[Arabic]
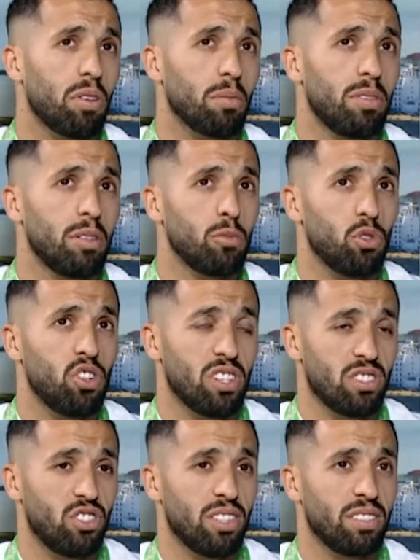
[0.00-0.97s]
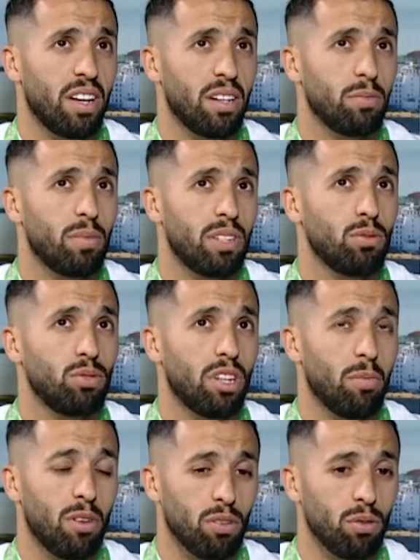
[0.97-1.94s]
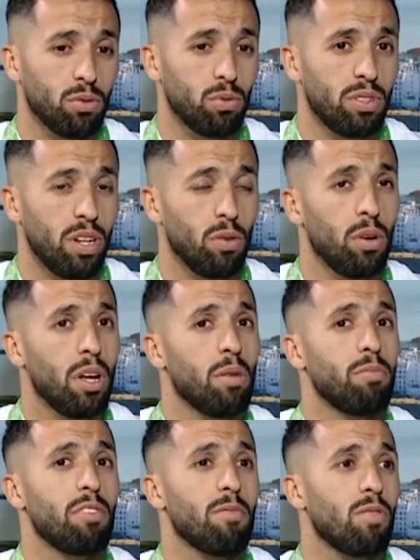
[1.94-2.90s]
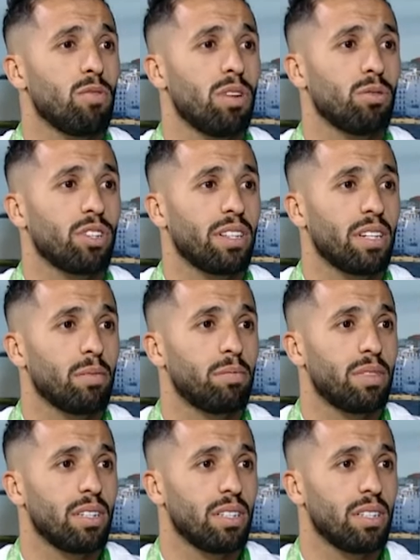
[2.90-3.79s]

لك بلي مولوديه الجزائر بدوزيام طون ولاو مي ما ولاوش هذيك ب